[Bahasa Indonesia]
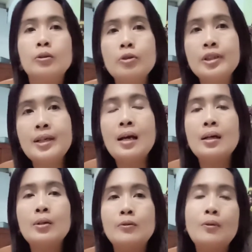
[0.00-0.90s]
Terus yang
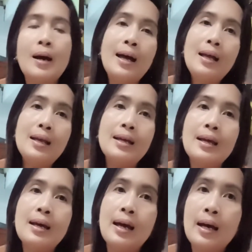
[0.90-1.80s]
kedua,
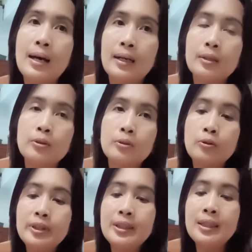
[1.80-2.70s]

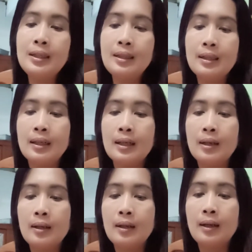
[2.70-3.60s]
kucing
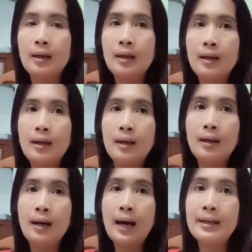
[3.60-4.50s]

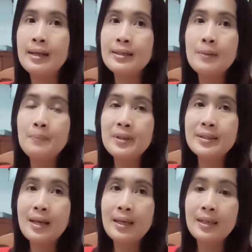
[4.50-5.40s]
uh, adanya
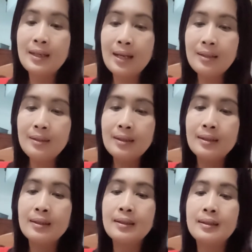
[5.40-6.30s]
persaingan
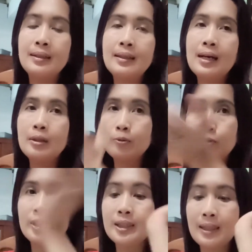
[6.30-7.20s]
dengan
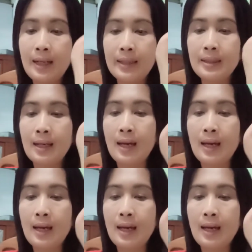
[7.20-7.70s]
kucing lainnya.